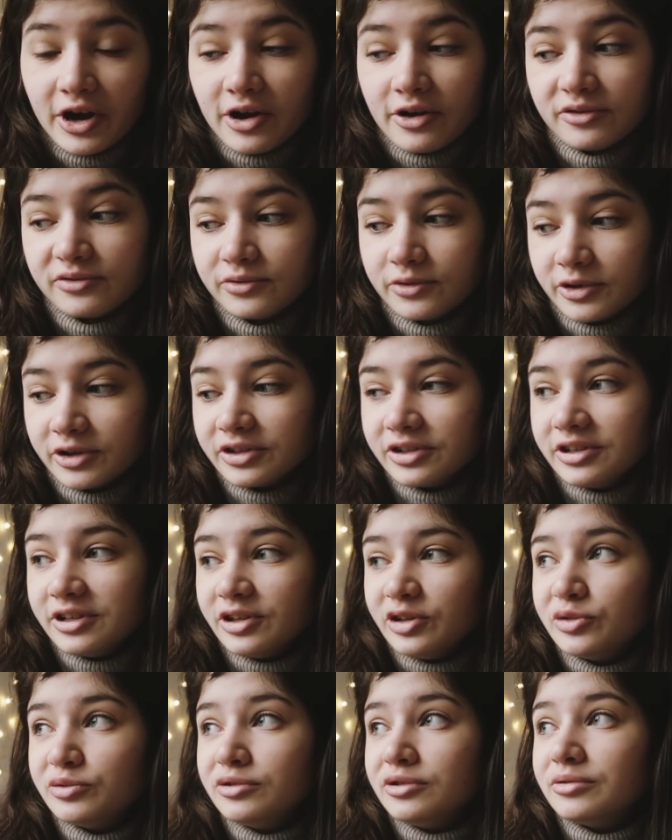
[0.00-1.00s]
Вот, и
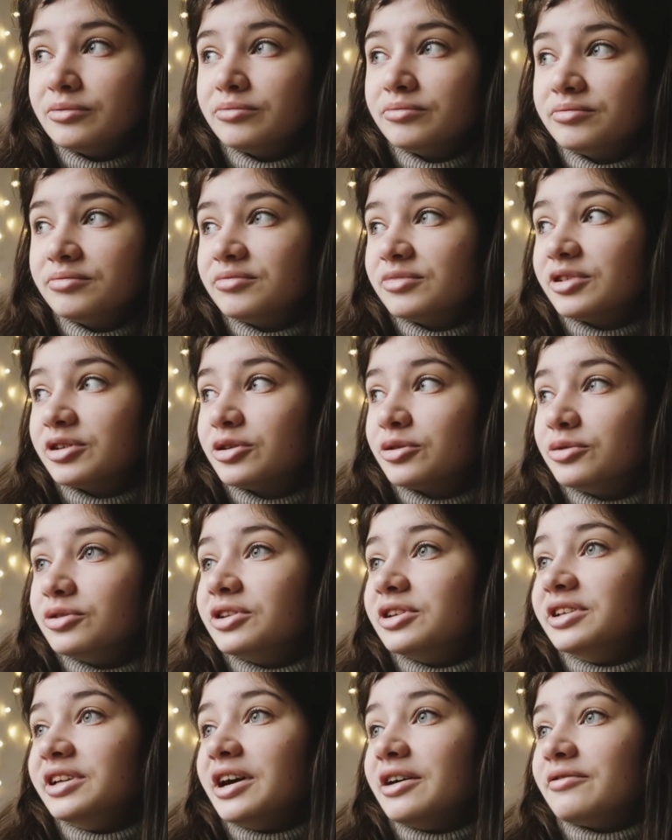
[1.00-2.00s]
я думаю,
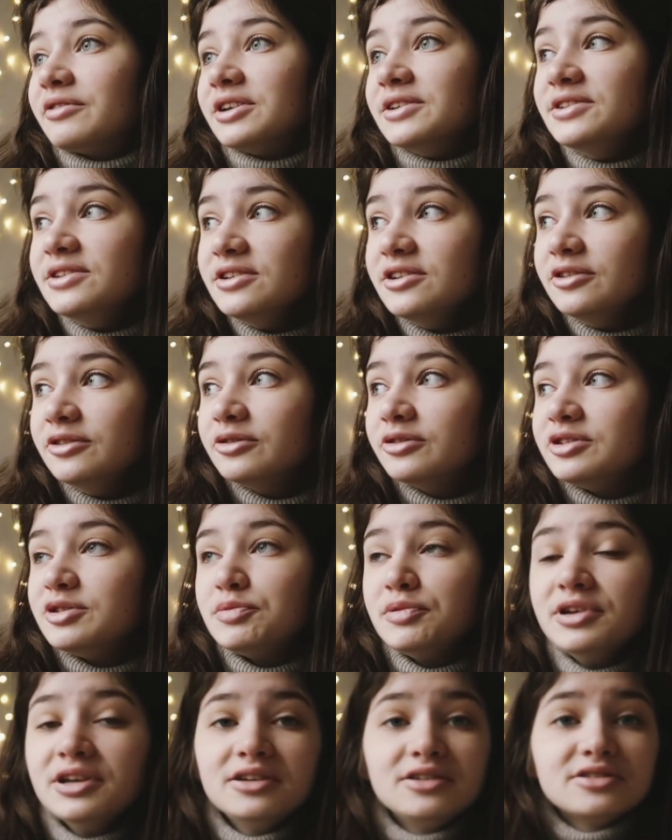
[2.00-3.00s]
круто, я в России, но
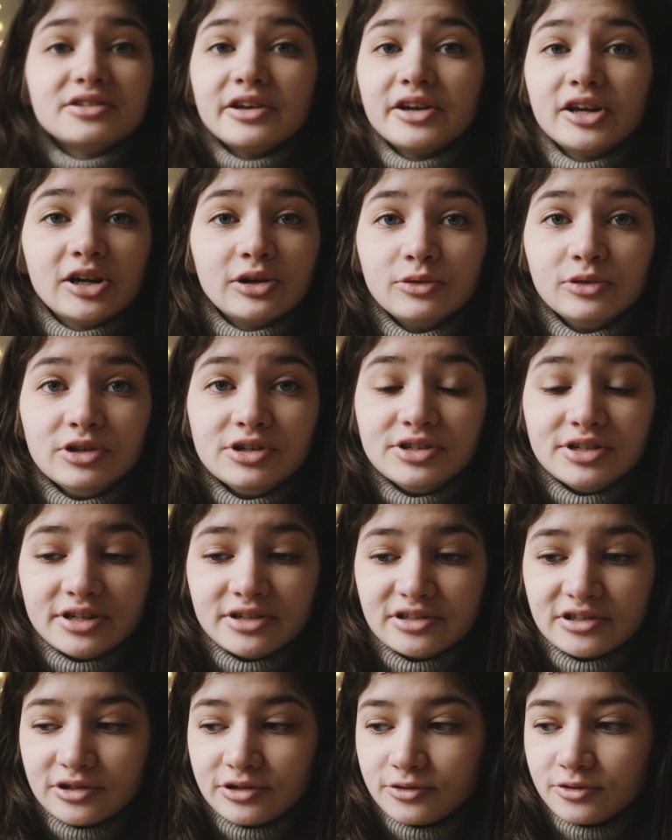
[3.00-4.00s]
теперь я не знаю, как
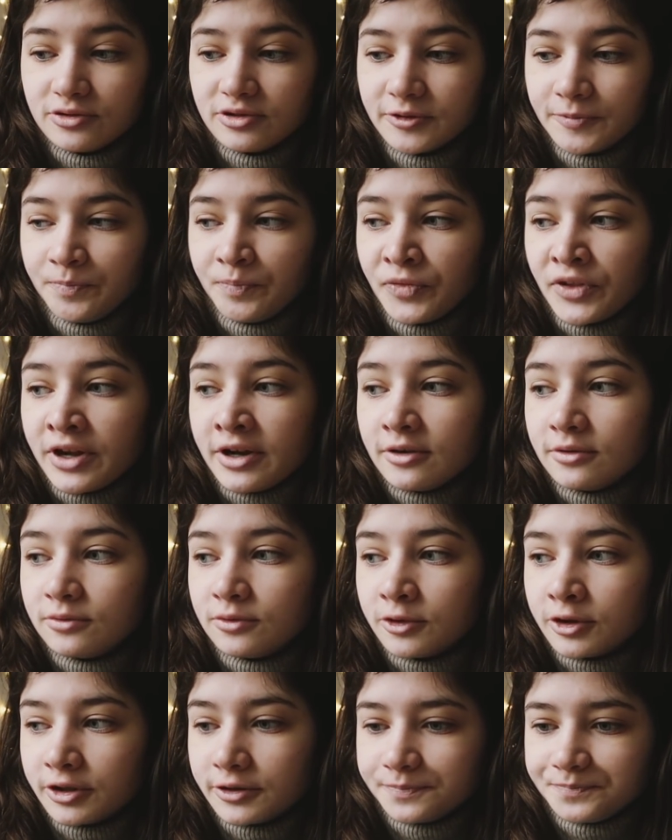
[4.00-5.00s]
улететь отсюда.
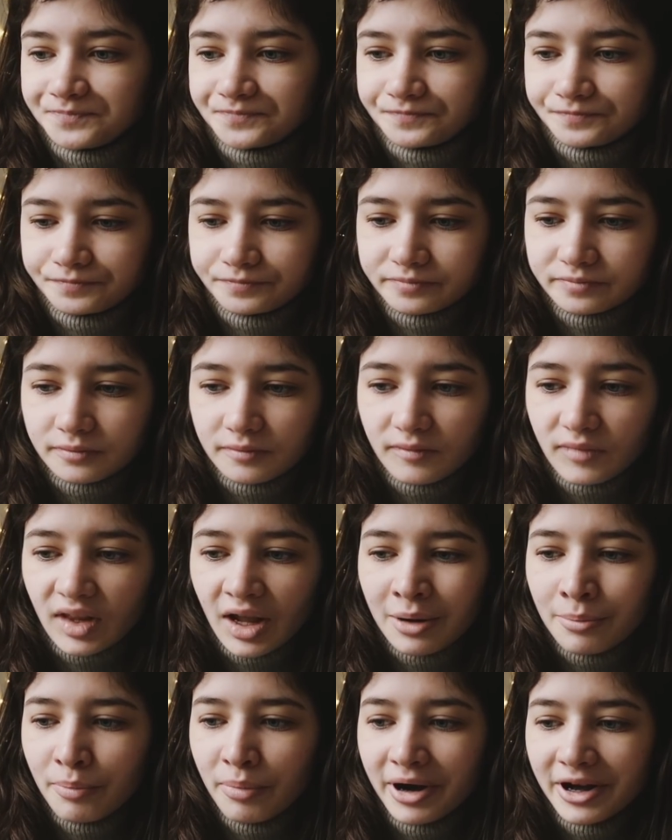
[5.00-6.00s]
Вот.
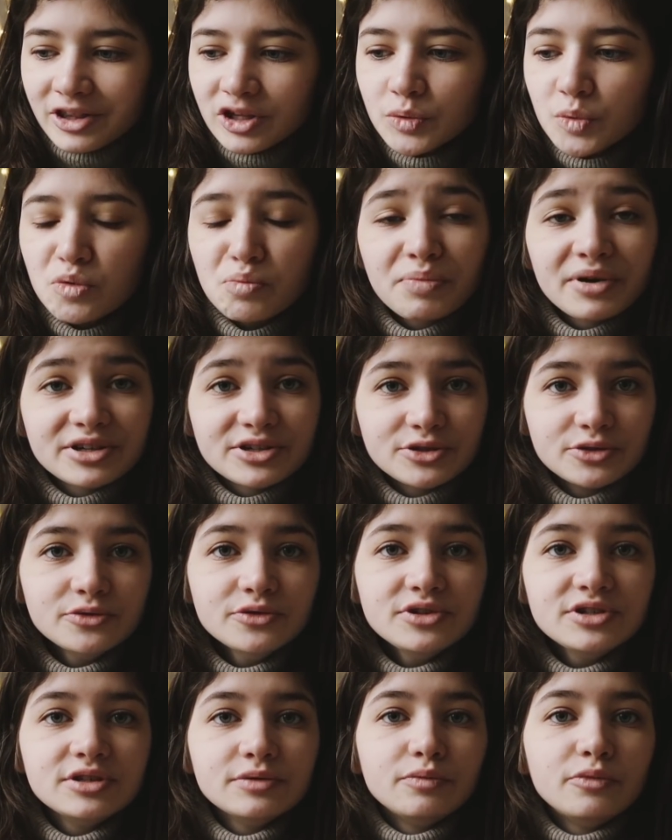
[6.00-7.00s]
Поэтому, по
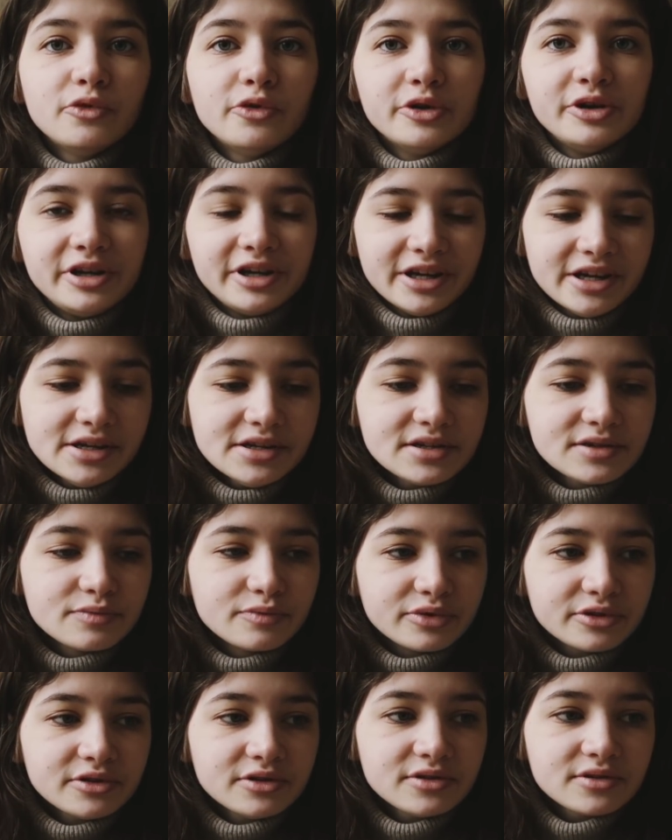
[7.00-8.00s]
сути, мой рейс
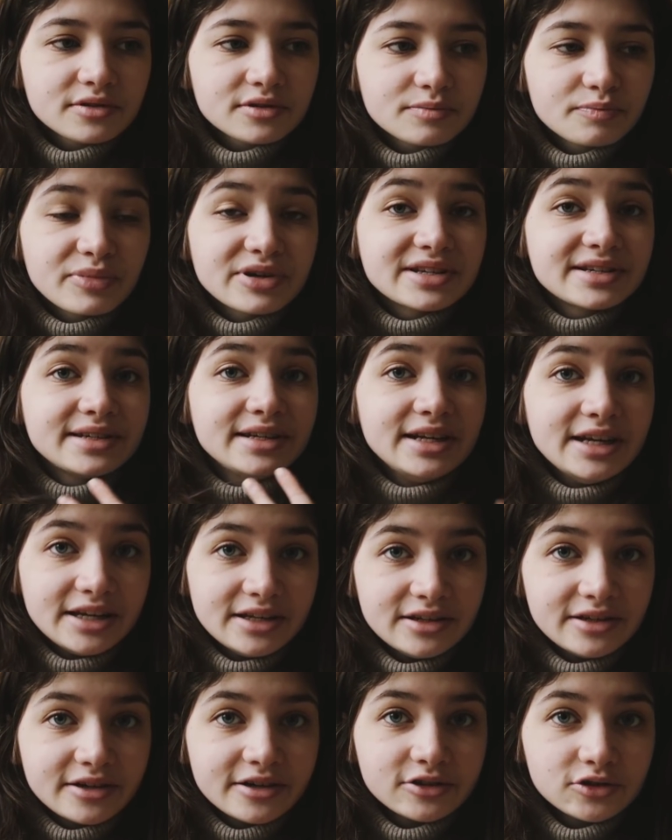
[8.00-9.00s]
был
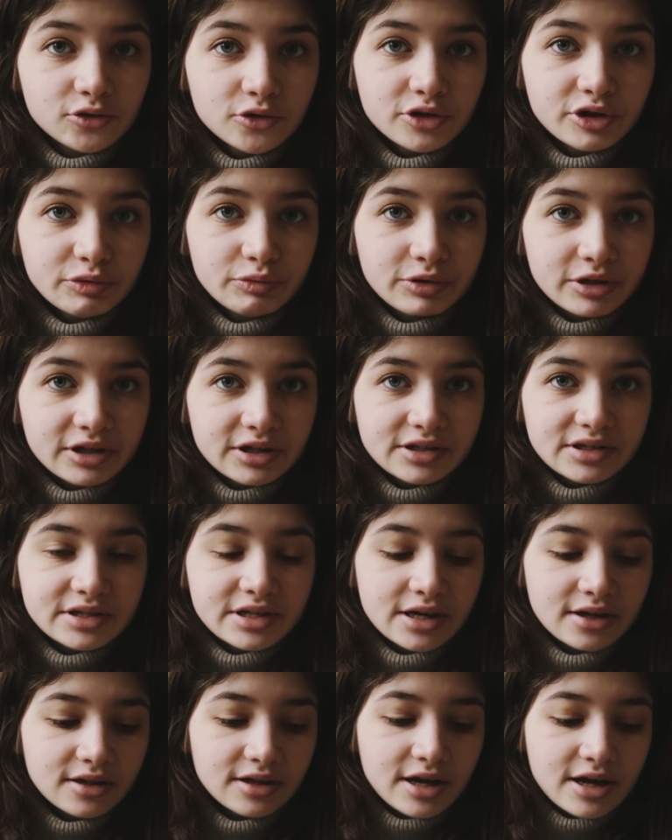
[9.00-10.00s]
последний, который
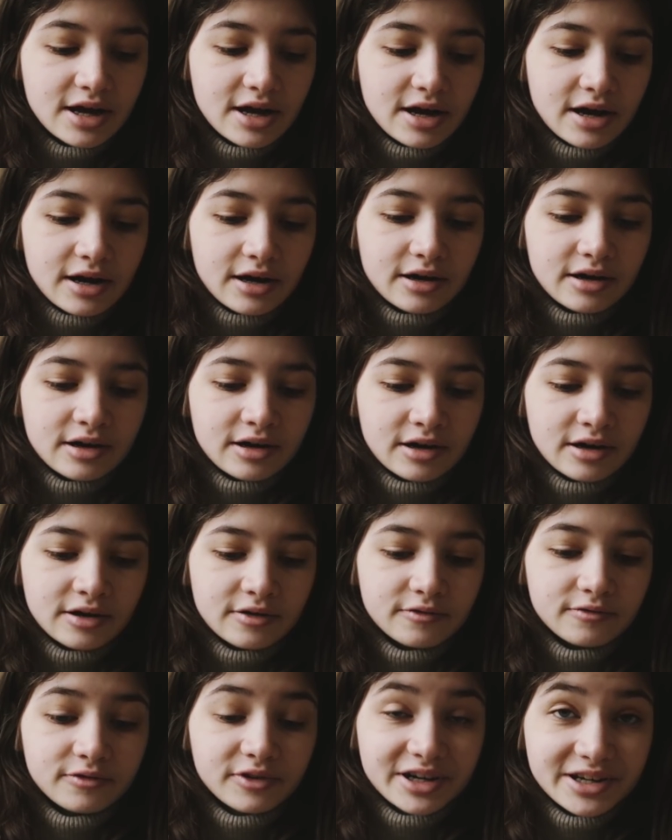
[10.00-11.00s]
прилетел
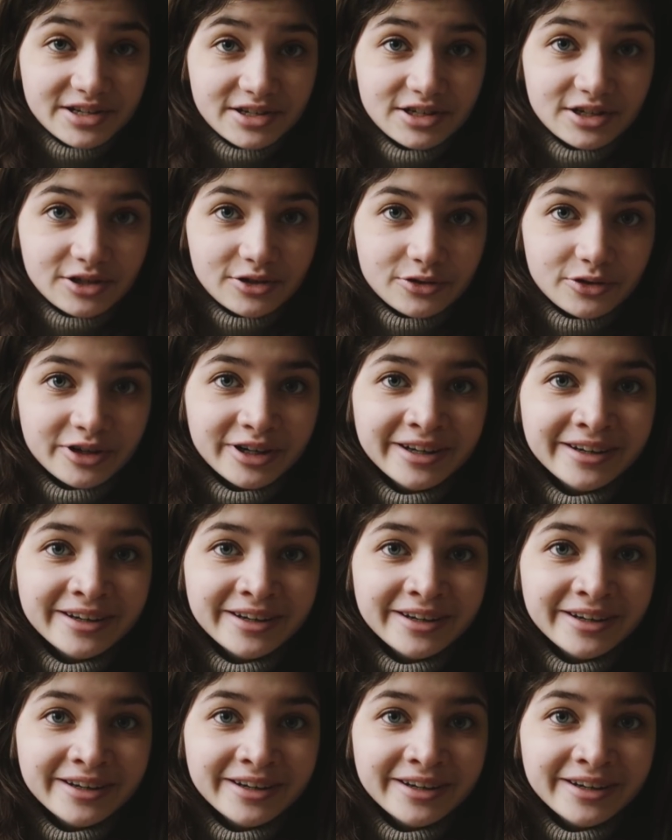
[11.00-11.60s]
э, в Россию